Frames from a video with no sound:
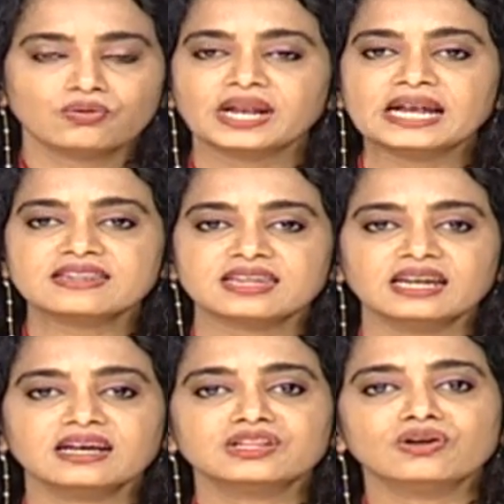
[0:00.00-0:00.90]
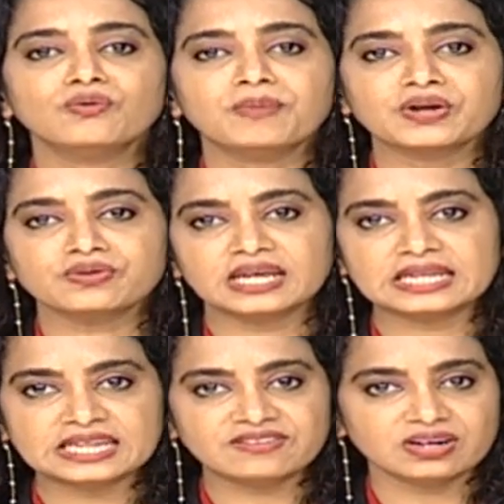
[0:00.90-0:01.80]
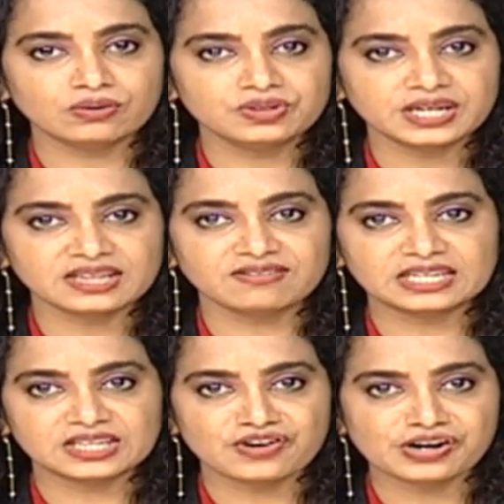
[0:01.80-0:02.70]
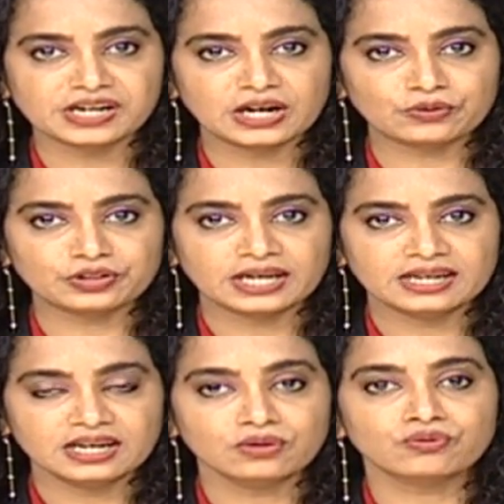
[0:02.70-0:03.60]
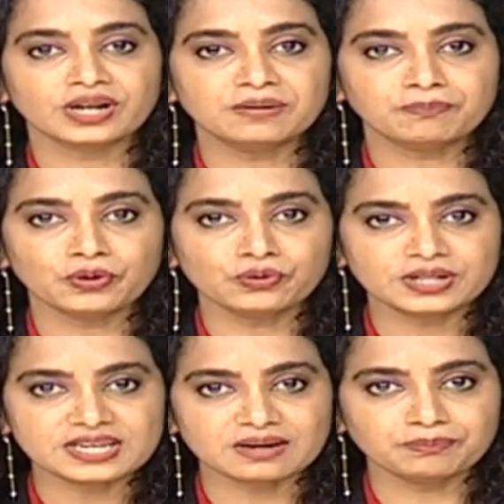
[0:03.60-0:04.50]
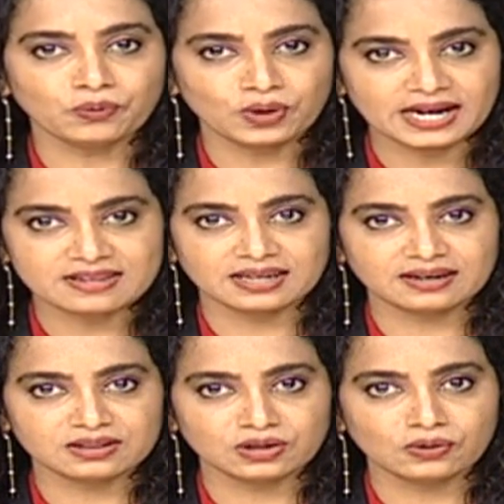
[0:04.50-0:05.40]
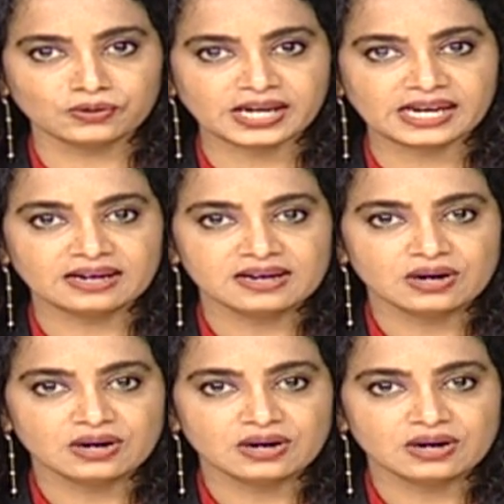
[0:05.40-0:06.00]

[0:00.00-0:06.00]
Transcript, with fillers: ఉక్రెయిన్ సరిహద్దుల్లో మరోసారి తీవ్ర ఉద్రిక్త వాతావరణం నెలకొంది నిన్న ఉక్రెయిన్ పొరుగు దేశం పోలాండ్ సరిహద్దుల్లోనికి